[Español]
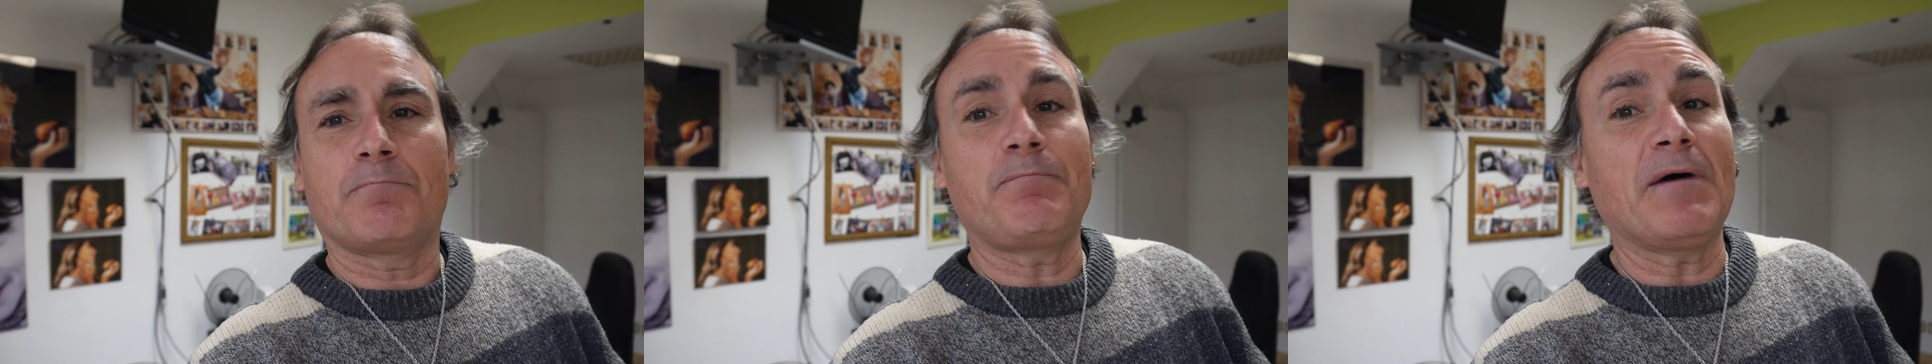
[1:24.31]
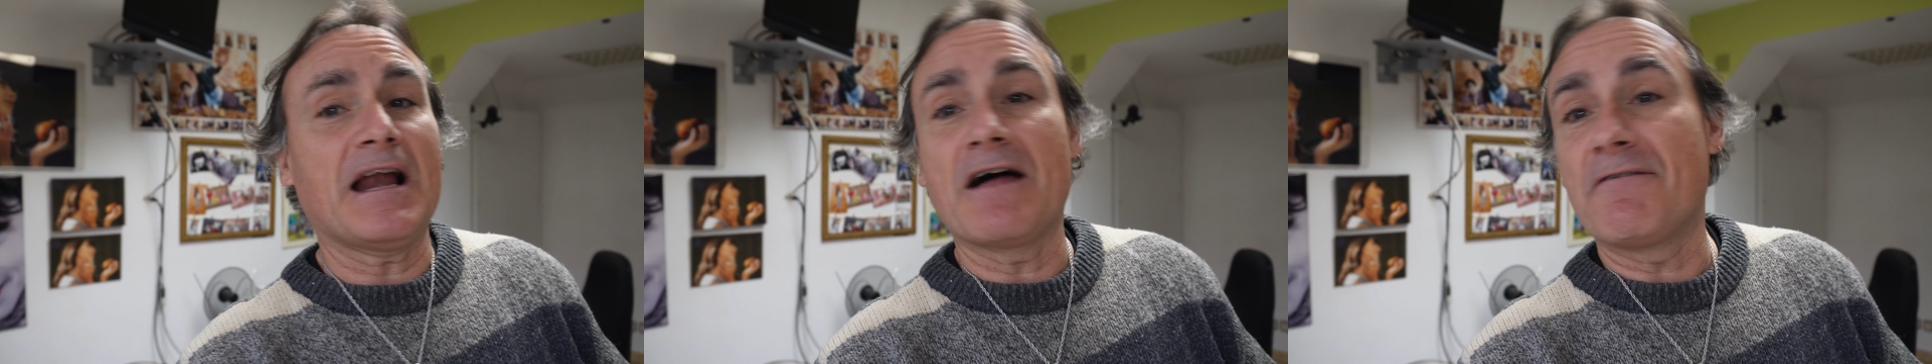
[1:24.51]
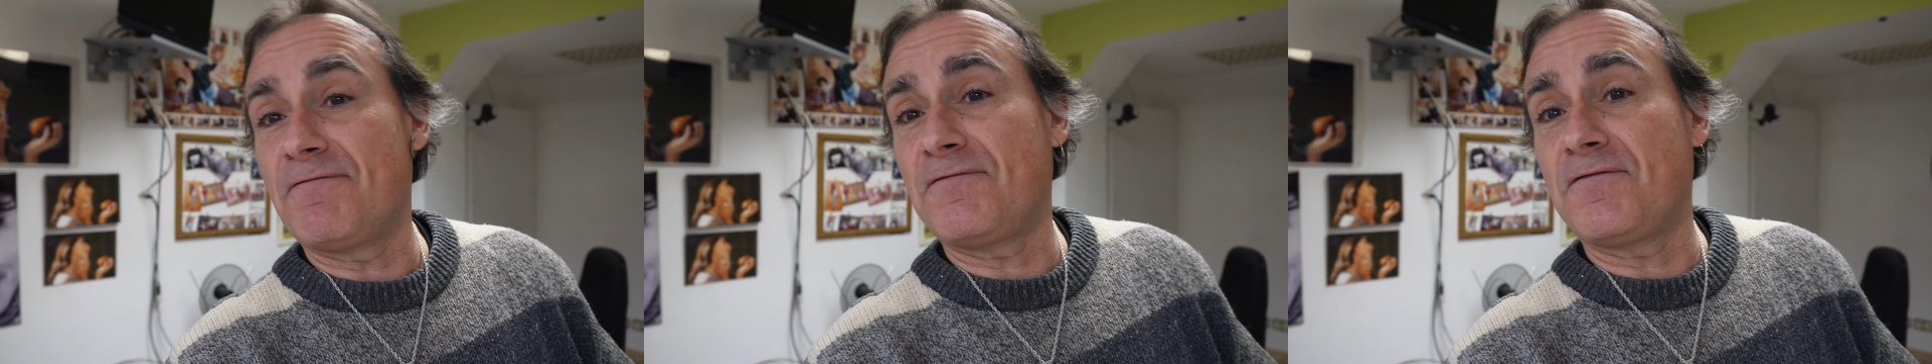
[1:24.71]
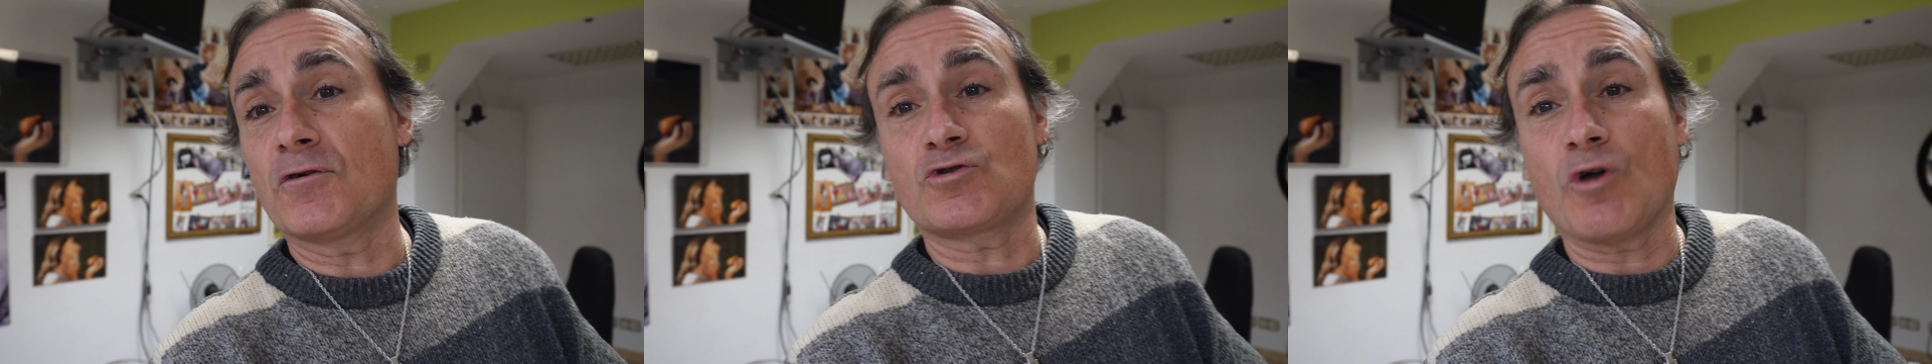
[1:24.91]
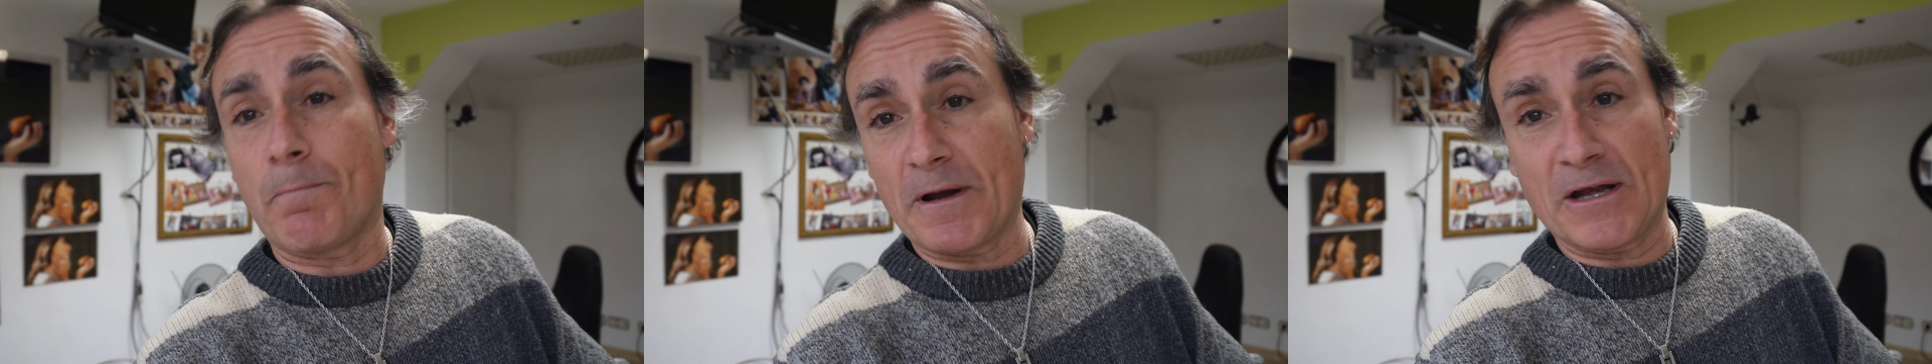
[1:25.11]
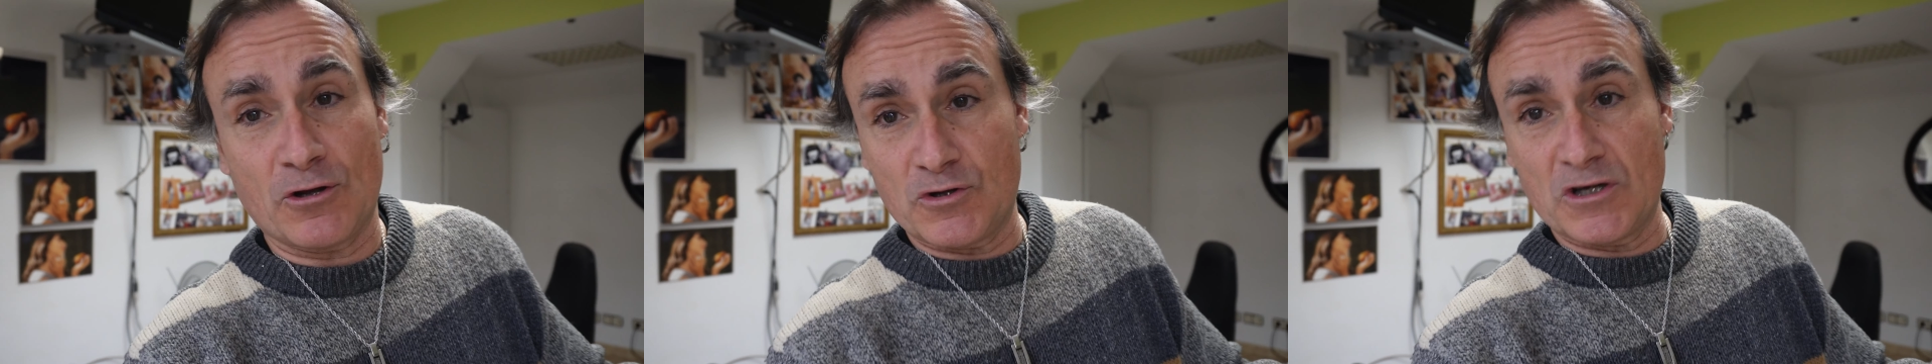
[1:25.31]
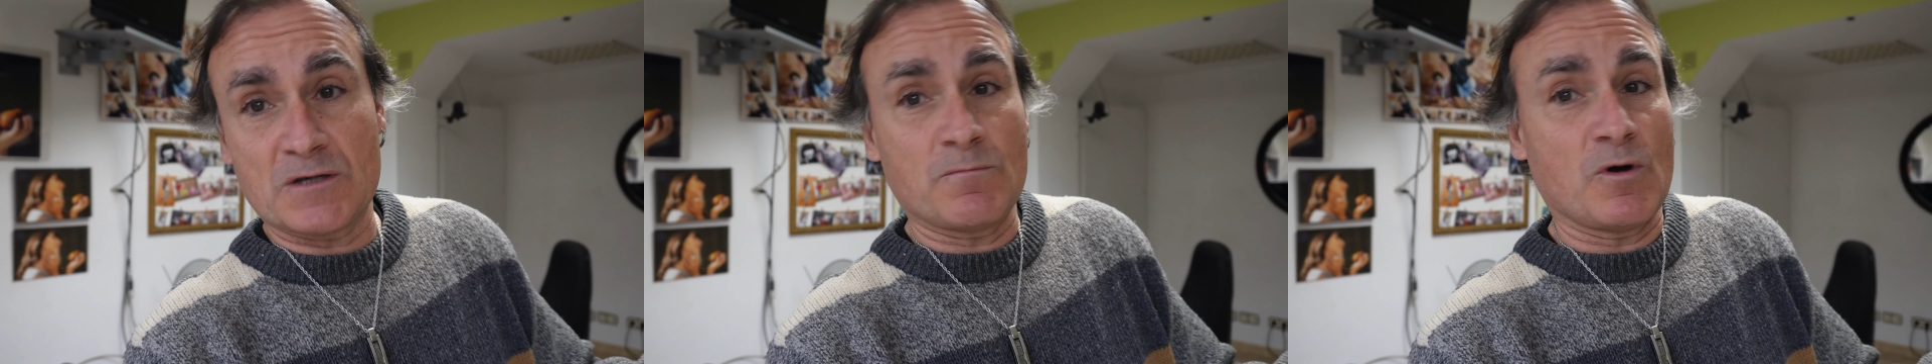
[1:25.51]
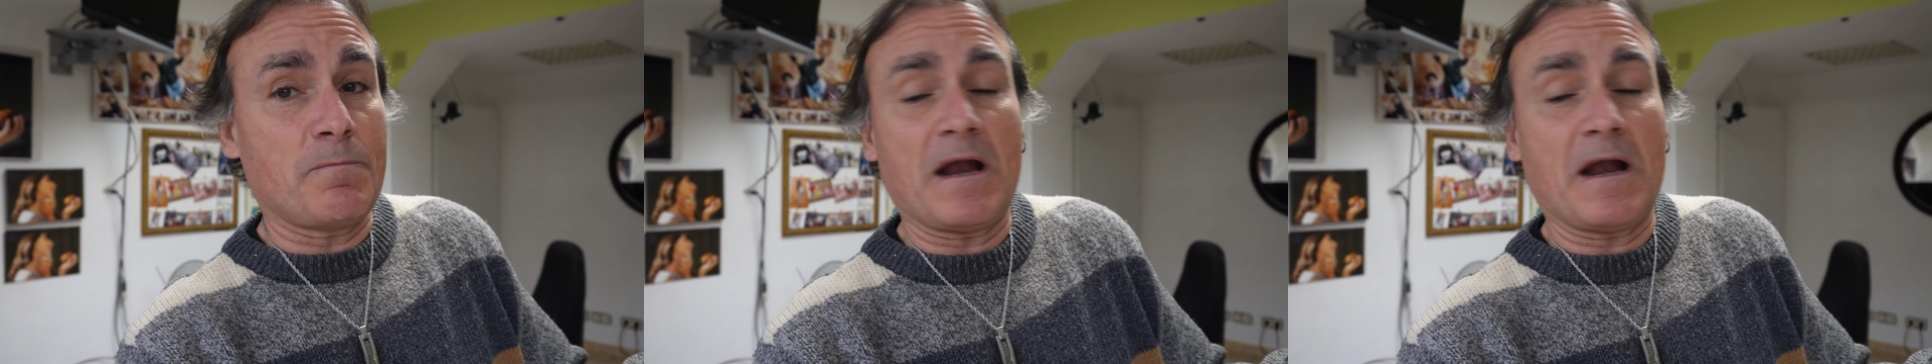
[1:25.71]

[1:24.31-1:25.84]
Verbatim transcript: para fotoperiodismo,